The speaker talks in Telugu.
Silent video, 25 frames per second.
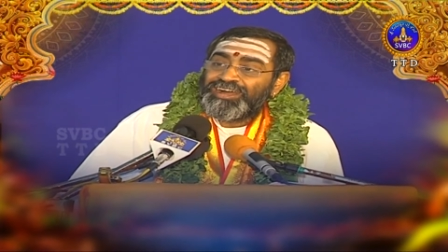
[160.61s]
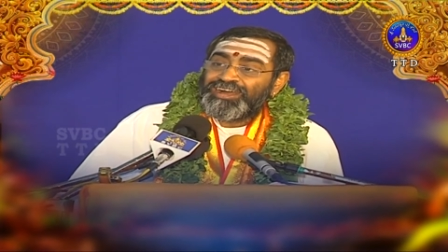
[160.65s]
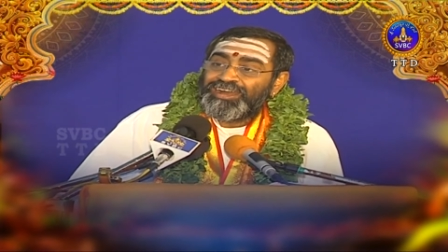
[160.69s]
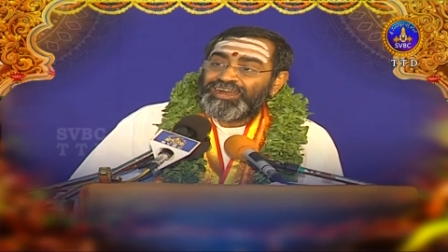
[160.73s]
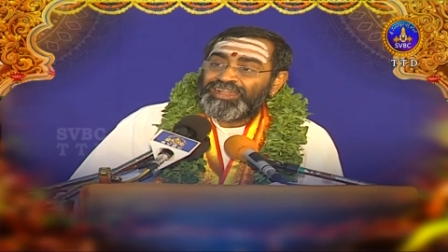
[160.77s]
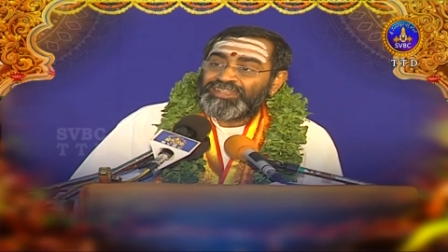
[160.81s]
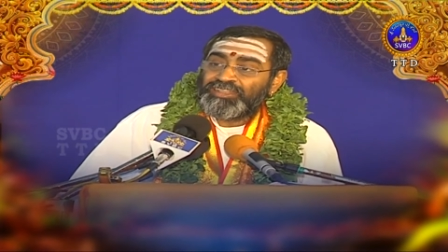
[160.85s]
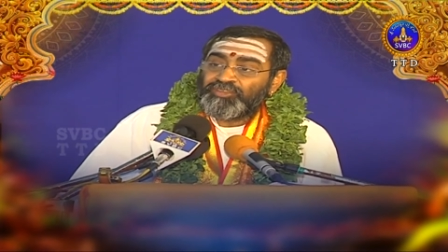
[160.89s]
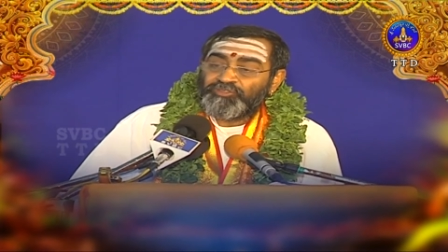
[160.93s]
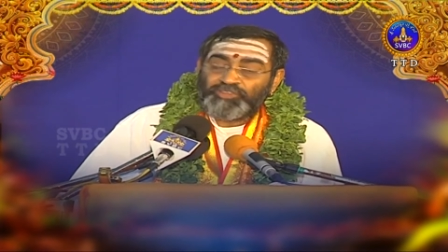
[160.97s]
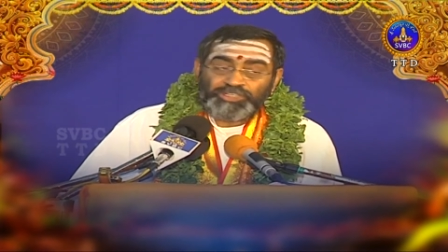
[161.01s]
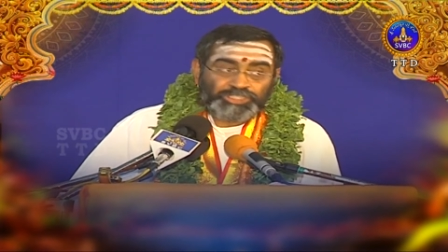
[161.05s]

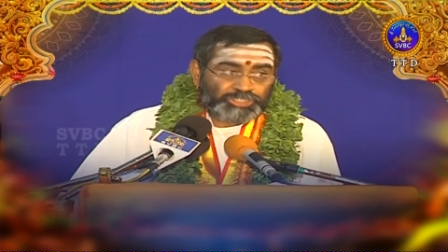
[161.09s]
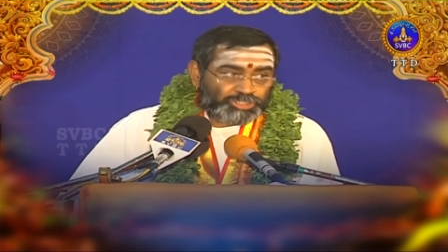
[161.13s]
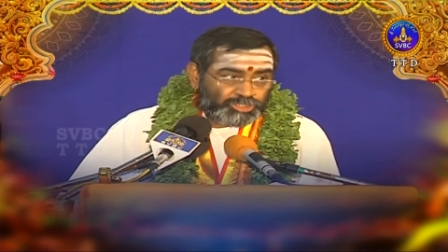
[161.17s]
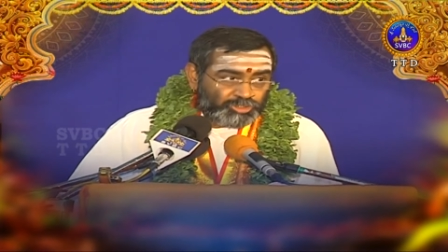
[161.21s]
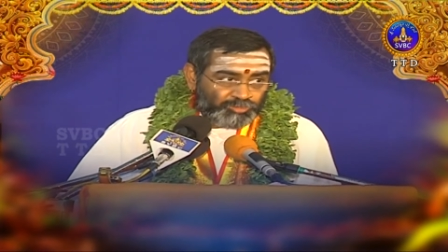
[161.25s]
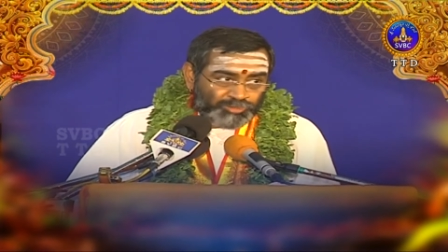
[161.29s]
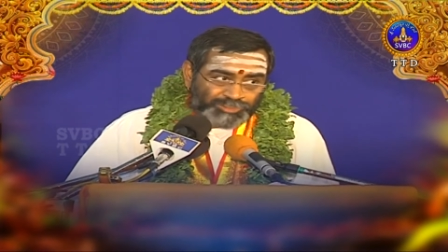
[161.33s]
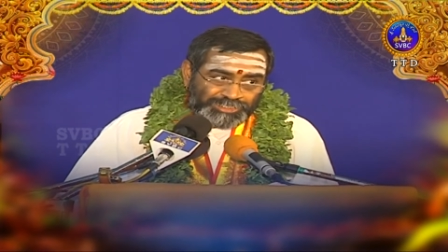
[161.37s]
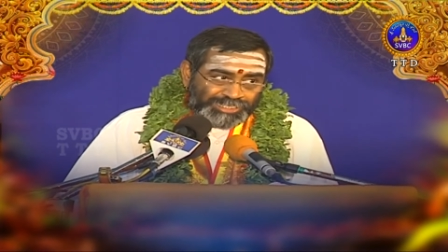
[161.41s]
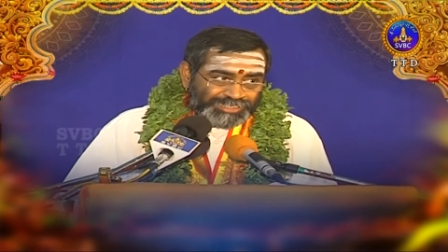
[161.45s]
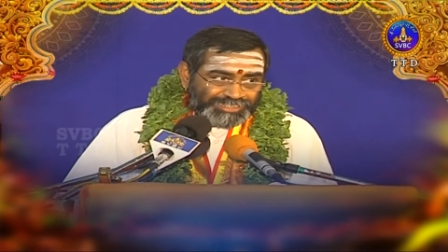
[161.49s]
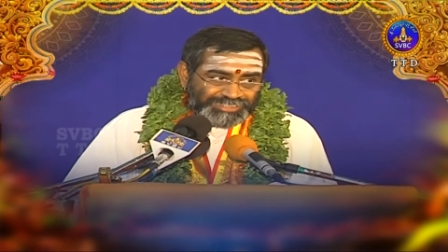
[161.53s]
అంటే
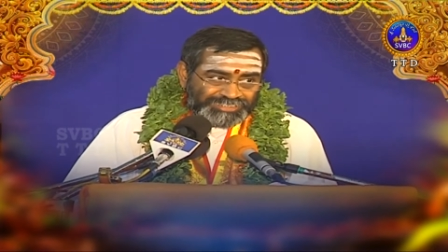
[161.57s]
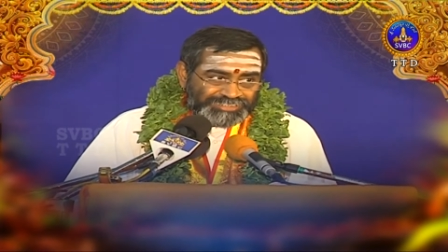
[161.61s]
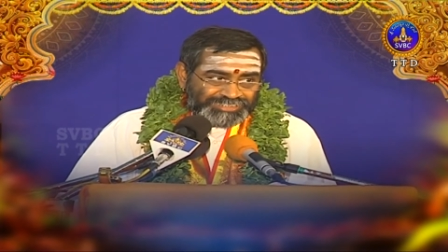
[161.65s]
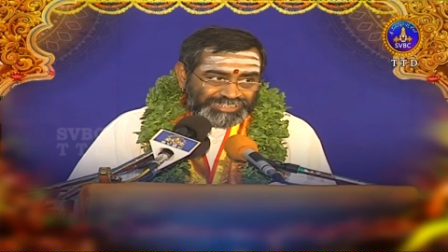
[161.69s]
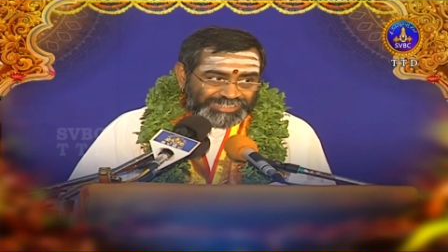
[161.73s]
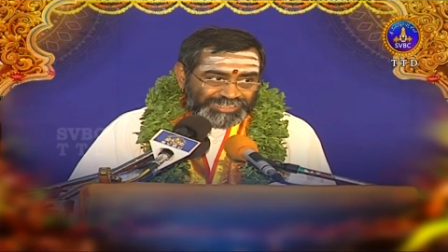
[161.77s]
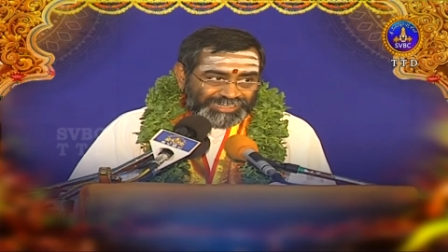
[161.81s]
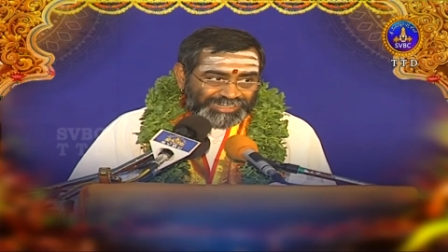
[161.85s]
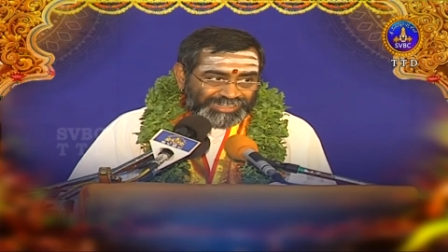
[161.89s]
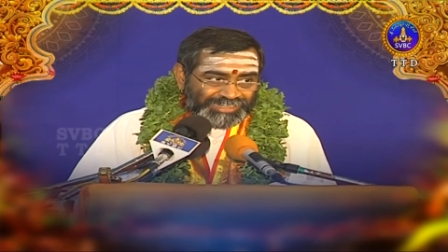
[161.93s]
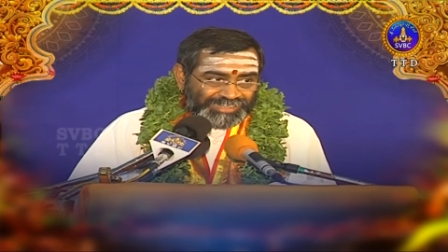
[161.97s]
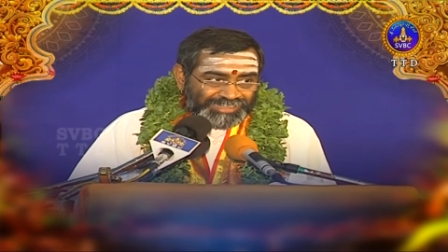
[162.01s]
విష్ణువు ధరించిన